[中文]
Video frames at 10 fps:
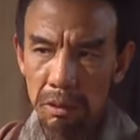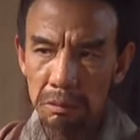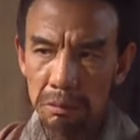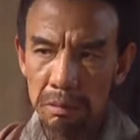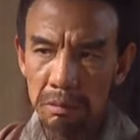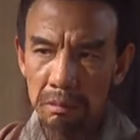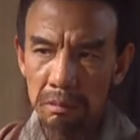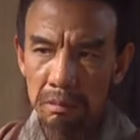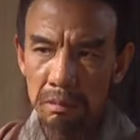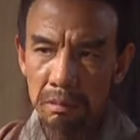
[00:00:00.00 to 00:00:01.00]
全军
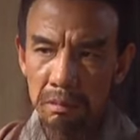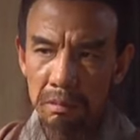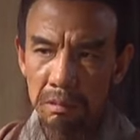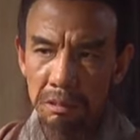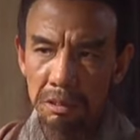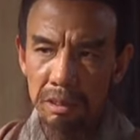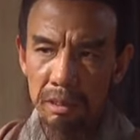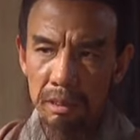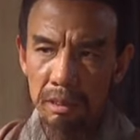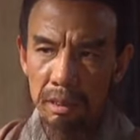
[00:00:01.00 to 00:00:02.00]

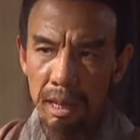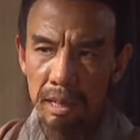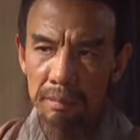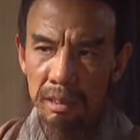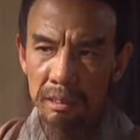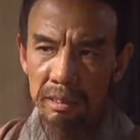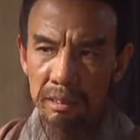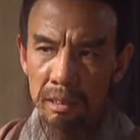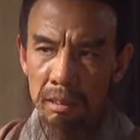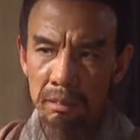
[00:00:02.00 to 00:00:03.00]
即刻开往
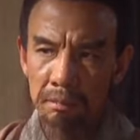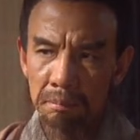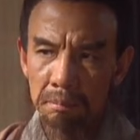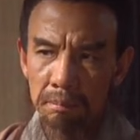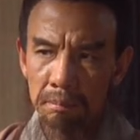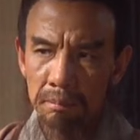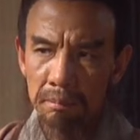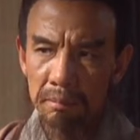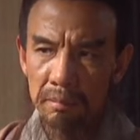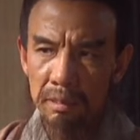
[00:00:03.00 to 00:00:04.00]
新城。
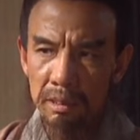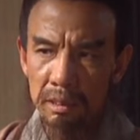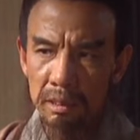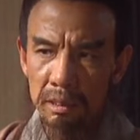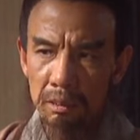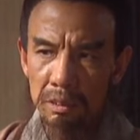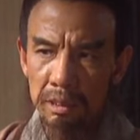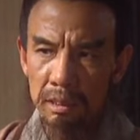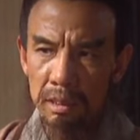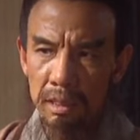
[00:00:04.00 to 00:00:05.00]
一日
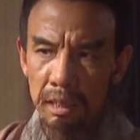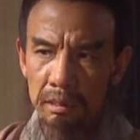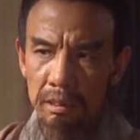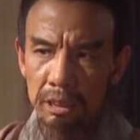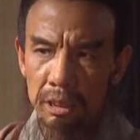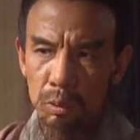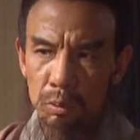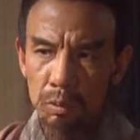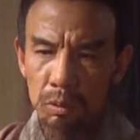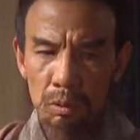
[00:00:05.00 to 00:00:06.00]
要行两日
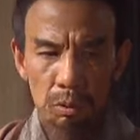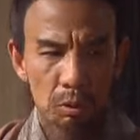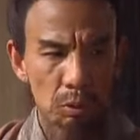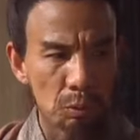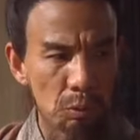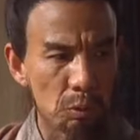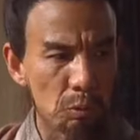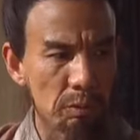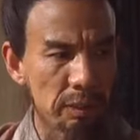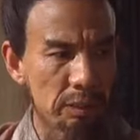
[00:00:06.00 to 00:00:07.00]
之路，如
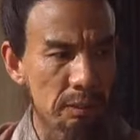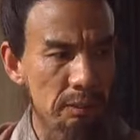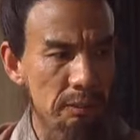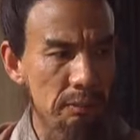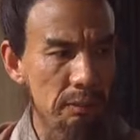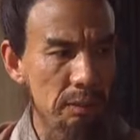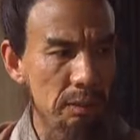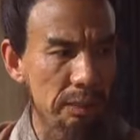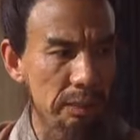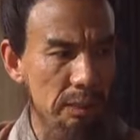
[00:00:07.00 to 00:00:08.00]
有迟误者，
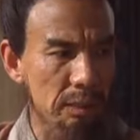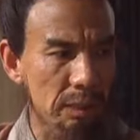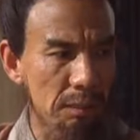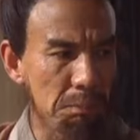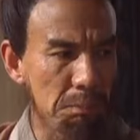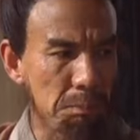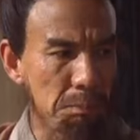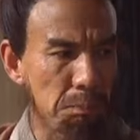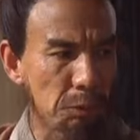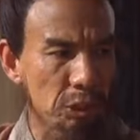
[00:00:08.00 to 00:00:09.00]
立斩
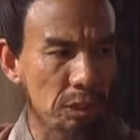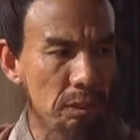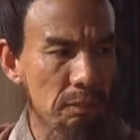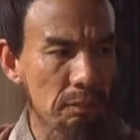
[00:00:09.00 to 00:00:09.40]
不赦。